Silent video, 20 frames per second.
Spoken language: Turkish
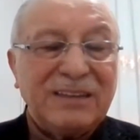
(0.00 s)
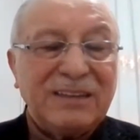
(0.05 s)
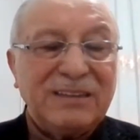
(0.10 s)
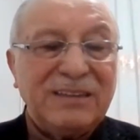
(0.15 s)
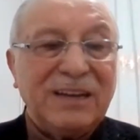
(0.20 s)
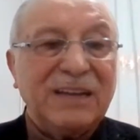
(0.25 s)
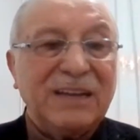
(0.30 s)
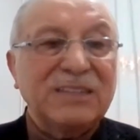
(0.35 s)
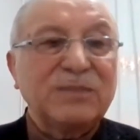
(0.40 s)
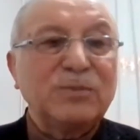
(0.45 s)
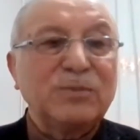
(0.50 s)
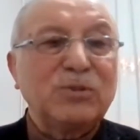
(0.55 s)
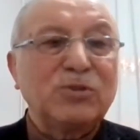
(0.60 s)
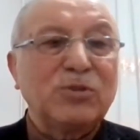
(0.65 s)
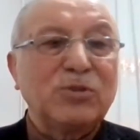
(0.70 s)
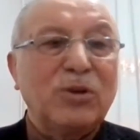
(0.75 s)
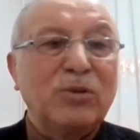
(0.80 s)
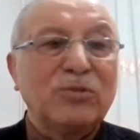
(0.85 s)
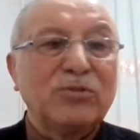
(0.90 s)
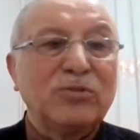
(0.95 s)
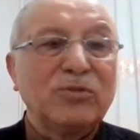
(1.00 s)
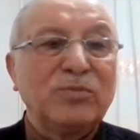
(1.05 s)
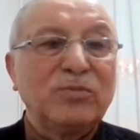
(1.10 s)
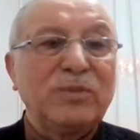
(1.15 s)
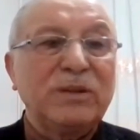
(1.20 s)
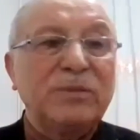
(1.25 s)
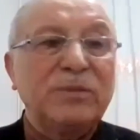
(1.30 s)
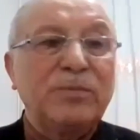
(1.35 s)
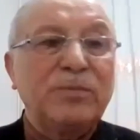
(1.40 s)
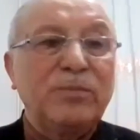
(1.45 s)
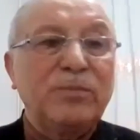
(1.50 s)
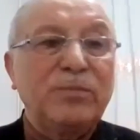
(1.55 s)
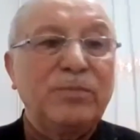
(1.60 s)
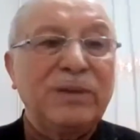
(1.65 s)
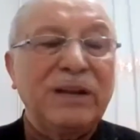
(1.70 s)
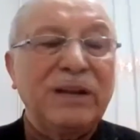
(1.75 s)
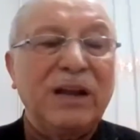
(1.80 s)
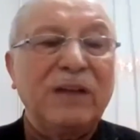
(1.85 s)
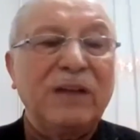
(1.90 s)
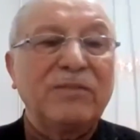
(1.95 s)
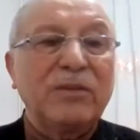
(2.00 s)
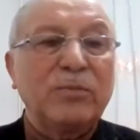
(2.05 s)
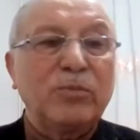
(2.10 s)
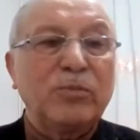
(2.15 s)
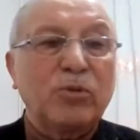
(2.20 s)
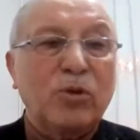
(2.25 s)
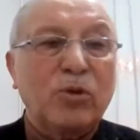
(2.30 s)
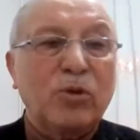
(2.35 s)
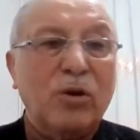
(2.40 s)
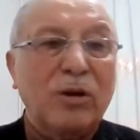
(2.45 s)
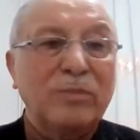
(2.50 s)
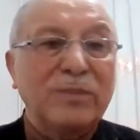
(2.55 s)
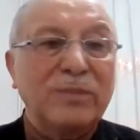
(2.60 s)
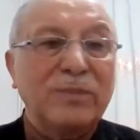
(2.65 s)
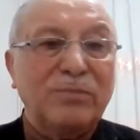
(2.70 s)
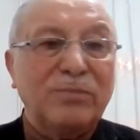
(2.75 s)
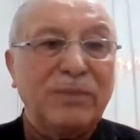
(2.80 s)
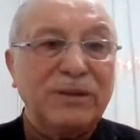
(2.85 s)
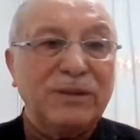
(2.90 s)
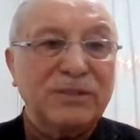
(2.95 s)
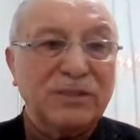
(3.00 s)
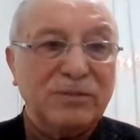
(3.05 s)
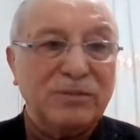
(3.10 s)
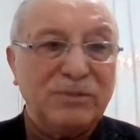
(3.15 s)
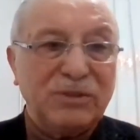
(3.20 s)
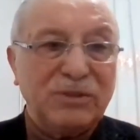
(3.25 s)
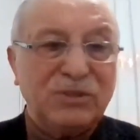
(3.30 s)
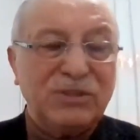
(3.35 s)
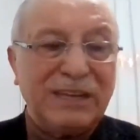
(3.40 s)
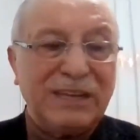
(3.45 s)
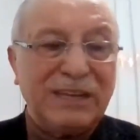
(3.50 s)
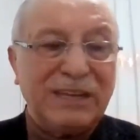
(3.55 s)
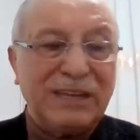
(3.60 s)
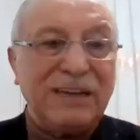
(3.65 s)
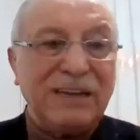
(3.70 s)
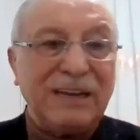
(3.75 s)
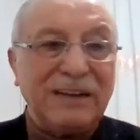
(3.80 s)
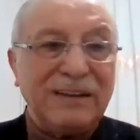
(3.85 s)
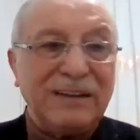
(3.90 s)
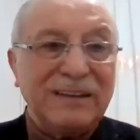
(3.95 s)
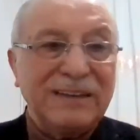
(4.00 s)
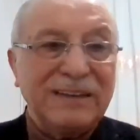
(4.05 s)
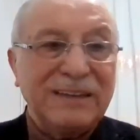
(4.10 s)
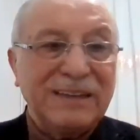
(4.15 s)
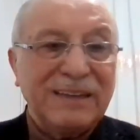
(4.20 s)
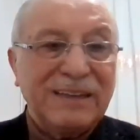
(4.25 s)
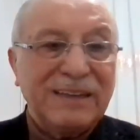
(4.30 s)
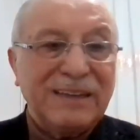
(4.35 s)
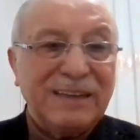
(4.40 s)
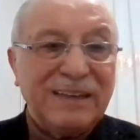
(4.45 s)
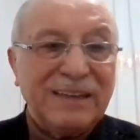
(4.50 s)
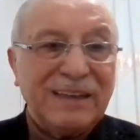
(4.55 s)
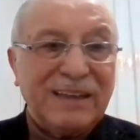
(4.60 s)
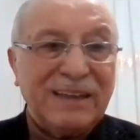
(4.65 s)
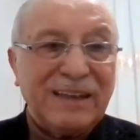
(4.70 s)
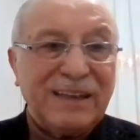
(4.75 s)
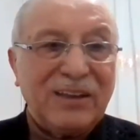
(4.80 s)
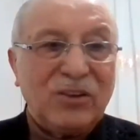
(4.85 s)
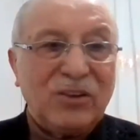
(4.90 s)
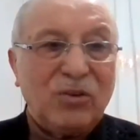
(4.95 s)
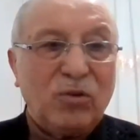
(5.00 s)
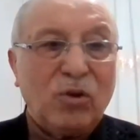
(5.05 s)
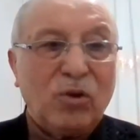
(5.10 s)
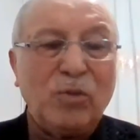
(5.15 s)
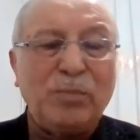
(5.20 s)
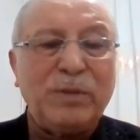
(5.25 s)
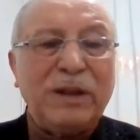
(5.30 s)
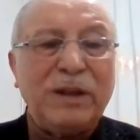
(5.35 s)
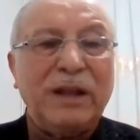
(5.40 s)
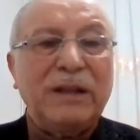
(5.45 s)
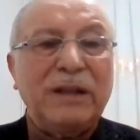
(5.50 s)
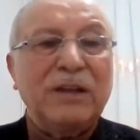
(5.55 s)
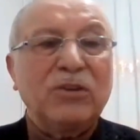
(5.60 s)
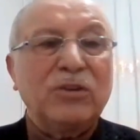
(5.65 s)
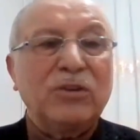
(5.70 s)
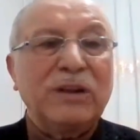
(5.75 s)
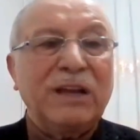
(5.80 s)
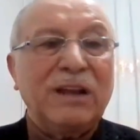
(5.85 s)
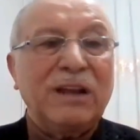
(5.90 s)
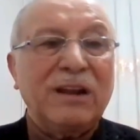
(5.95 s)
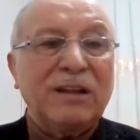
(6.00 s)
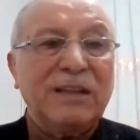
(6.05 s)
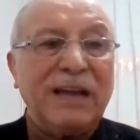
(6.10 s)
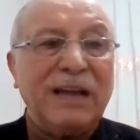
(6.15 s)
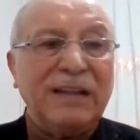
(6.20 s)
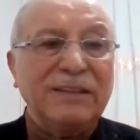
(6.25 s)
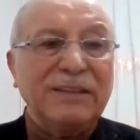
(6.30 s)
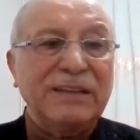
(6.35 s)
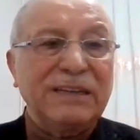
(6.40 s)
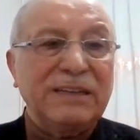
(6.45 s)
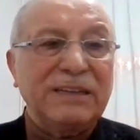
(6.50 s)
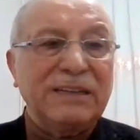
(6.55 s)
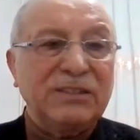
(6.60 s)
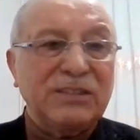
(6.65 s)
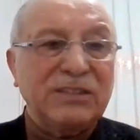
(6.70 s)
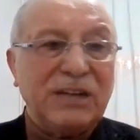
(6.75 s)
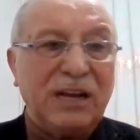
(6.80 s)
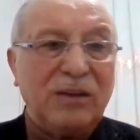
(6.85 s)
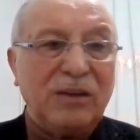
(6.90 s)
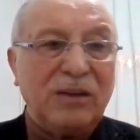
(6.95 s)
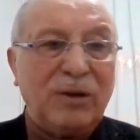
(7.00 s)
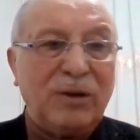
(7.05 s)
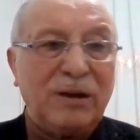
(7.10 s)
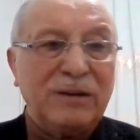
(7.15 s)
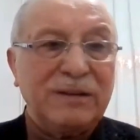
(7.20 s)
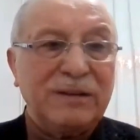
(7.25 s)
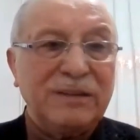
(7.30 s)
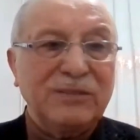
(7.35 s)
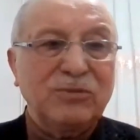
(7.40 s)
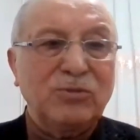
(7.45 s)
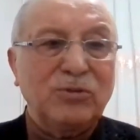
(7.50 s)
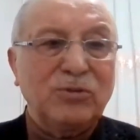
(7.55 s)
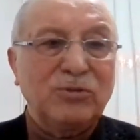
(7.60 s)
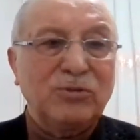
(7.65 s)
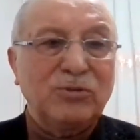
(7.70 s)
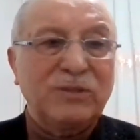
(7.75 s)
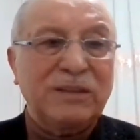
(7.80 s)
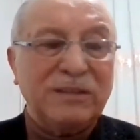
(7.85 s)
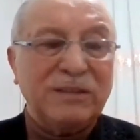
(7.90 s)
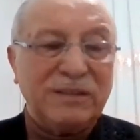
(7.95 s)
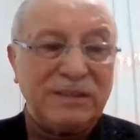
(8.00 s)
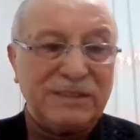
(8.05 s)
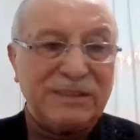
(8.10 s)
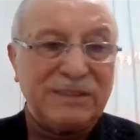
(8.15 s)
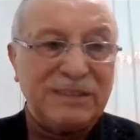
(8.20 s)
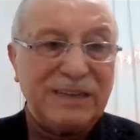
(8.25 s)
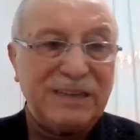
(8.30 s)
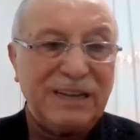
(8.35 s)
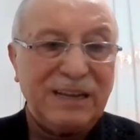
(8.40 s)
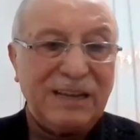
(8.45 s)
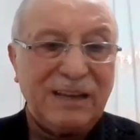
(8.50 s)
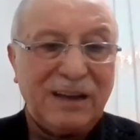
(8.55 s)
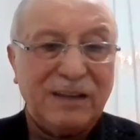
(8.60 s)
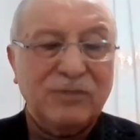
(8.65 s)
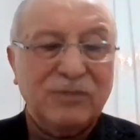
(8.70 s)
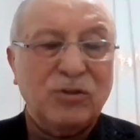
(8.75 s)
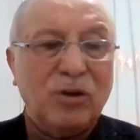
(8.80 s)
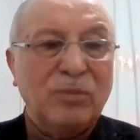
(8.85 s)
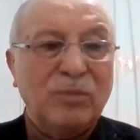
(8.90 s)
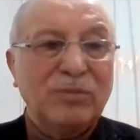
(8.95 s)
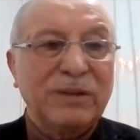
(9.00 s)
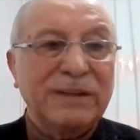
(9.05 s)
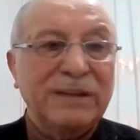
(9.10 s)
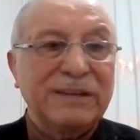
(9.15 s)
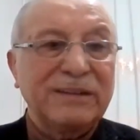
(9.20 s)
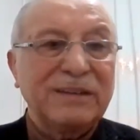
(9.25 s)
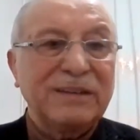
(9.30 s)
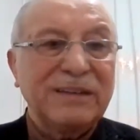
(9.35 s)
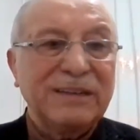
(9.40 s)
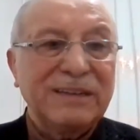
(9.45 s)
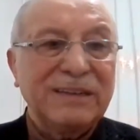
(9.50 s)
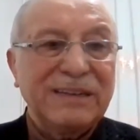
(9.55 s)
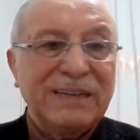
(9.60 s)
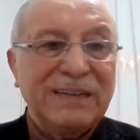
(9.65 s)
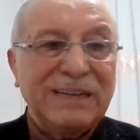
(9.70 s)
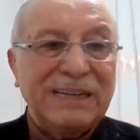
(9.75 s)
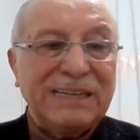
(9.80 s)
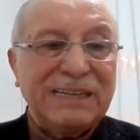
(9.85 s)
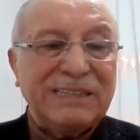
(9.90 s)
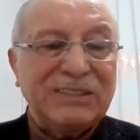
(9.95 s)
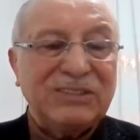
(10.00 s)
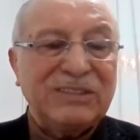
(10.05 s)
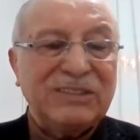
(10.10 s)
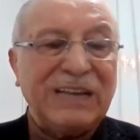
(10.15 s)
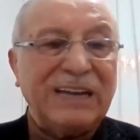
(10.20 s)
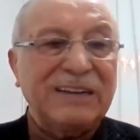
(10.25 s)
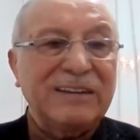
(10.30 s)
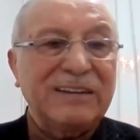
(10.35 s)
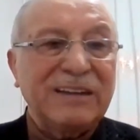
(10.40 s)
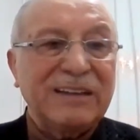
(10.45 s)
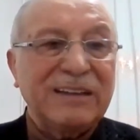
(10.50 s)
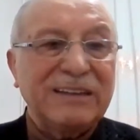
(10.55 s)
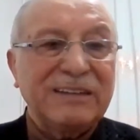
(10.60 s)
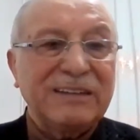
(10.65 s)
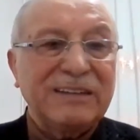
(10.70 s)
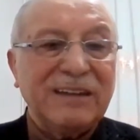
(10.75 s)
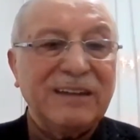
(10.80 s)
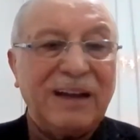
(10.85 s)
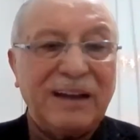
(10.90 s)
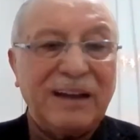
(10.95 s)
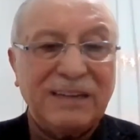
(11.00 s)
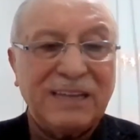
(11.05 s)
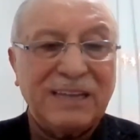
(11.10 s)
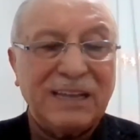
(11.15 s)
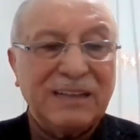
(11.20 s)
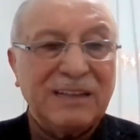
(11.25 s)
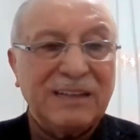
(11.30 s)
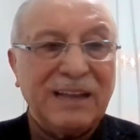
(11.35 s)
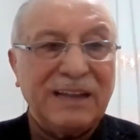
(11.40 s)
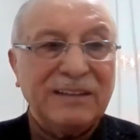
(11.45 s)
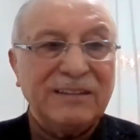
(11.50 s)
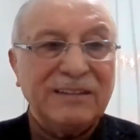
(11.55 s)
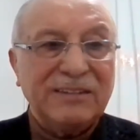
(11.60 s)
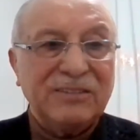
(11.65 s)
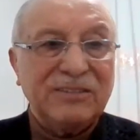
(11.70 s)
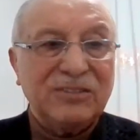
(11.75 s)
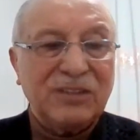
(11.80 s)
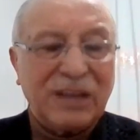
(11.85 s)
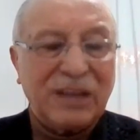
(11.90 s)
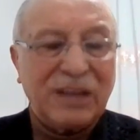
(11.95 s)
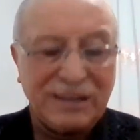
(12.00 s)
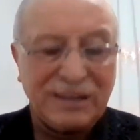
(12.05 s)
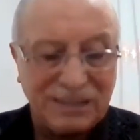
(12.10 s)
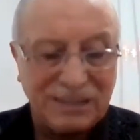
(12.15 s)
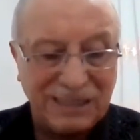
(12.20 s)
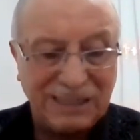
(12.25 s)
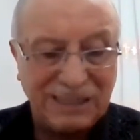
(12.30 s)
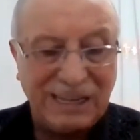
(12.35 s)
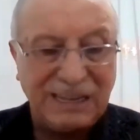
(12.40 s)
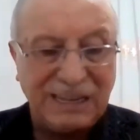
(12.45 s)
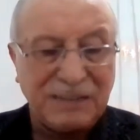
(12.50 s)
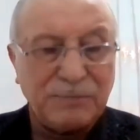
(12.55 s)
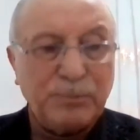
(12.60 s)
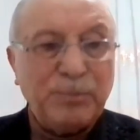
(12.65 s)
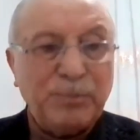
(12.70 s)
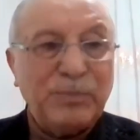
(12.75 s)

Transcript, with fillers: yazmış olduğu bir plan ve programdan başka bir şey değil. O plana göre yaratan da yine Cenab-ı Hakk'ın kudretidir. Atomları, zerreleri hareketlendirir, tahrik eder.